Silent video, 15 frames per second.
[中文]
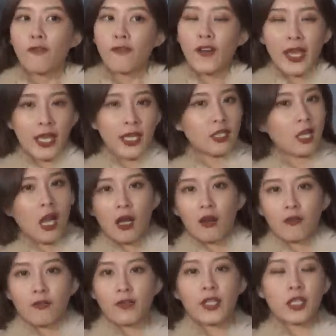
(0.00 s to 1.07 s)
非
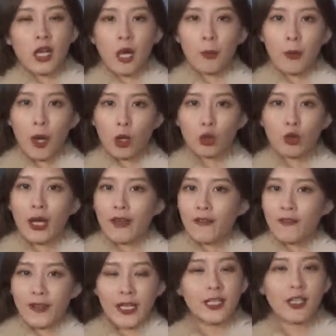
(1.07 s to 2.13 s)
常非常保暖、
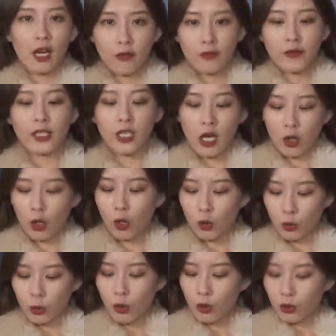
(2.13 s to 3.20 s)
非常非常
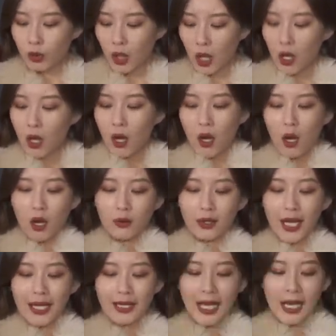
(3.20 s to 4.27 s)
够用的哦。
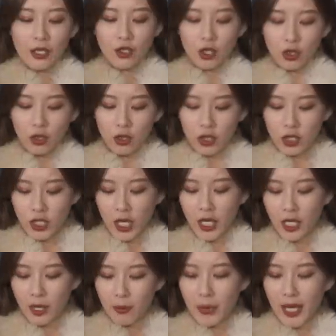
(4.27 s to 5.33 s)
那它整个这
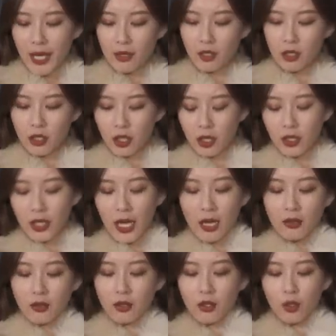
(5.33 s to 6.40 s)
一面的这个
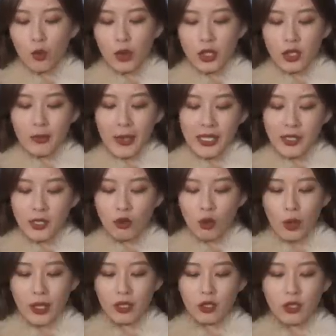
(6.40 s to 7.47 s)
样子呢，我也是蛮喜
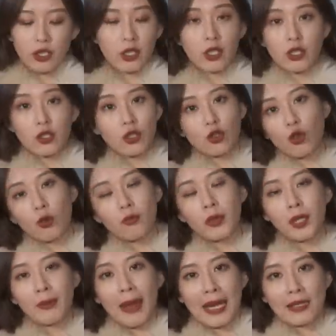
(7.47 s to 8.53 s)
欢的，是一个这种
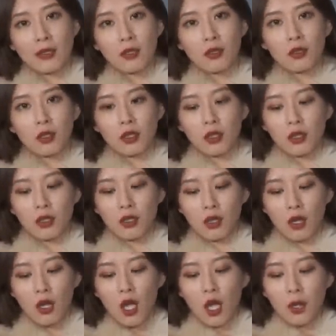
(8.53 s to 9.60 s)
米白色的一
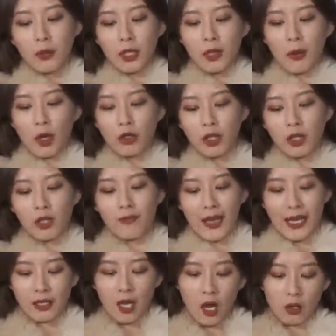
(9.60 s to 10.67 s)
个皮毛一体
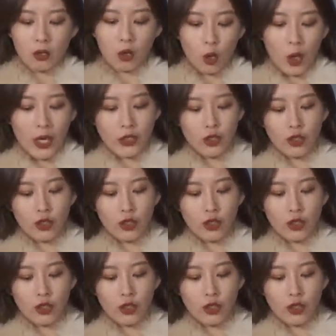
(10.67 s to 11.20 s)
外套的款